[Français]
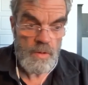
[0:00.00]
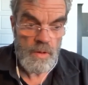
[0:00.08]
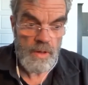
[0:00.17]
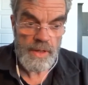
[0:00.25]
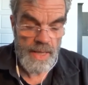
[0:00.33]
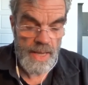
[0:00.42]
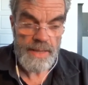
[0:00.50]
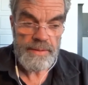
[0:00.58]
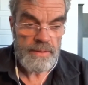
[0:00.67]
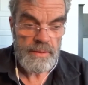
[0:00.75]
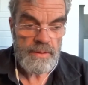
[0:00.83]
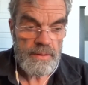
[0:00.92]

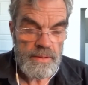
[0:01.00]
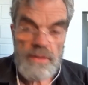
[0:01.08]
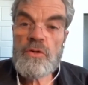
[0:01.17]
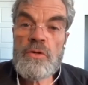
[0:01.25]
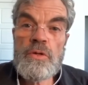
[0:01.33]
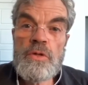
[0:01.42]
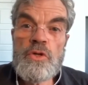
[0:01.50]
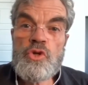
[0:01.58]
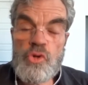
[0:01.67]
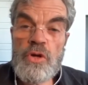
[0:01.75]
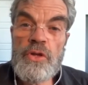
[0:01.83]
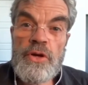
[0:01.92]
Regarde, je
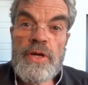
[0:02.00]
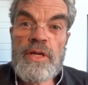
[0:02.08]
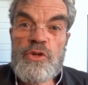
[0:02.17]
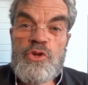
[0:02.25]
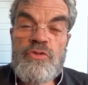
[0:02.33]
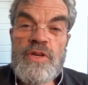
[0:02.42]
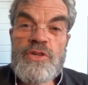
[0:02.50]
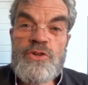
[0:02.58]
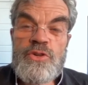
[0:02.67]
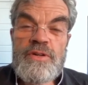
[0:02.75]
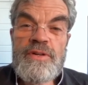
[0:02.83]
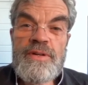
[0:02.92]
suis honoré que tu fasses
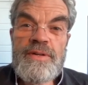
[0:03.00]
ça.